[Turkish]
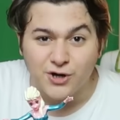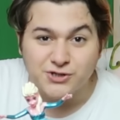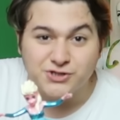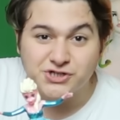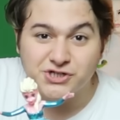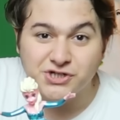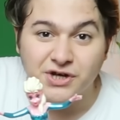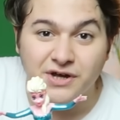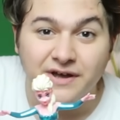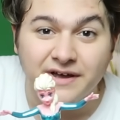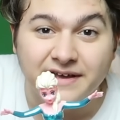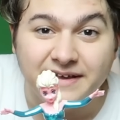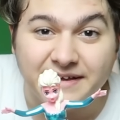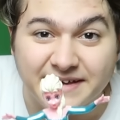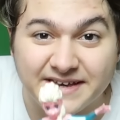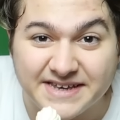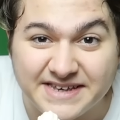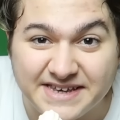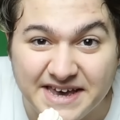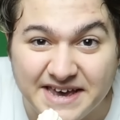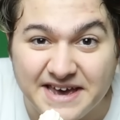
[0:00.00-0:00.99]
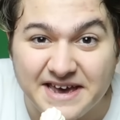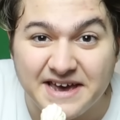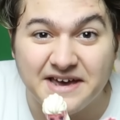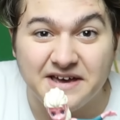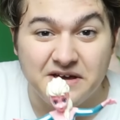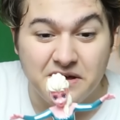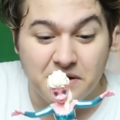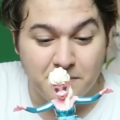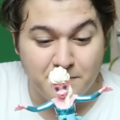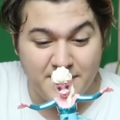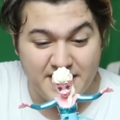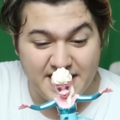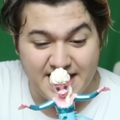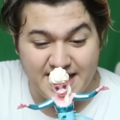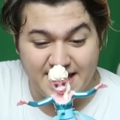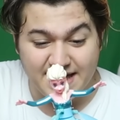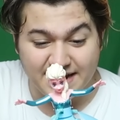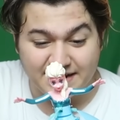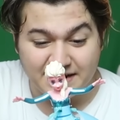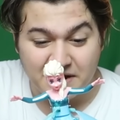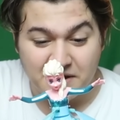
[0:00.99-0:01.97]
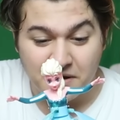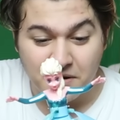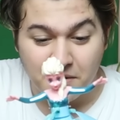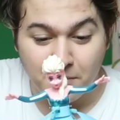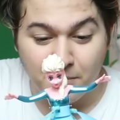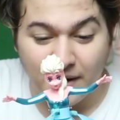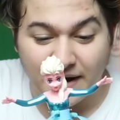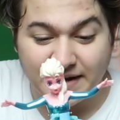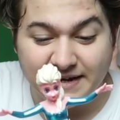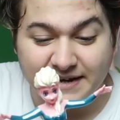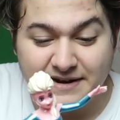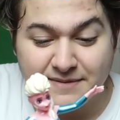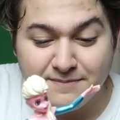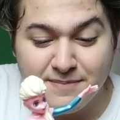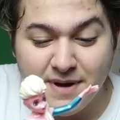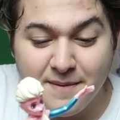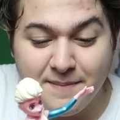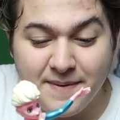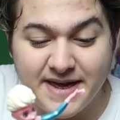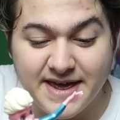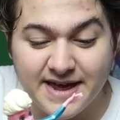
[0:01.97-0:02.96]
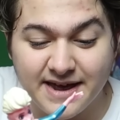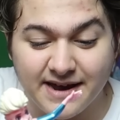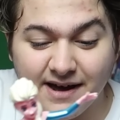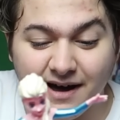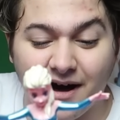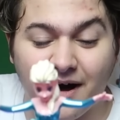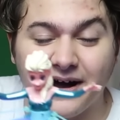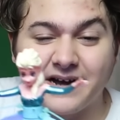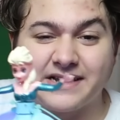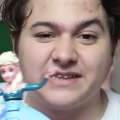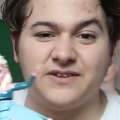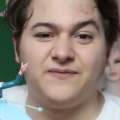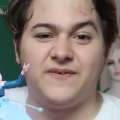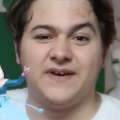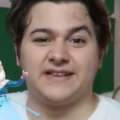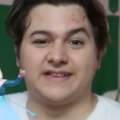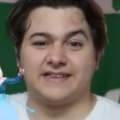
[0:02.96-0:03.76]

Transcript: 3, 2, 1. Balerin bebeği aktif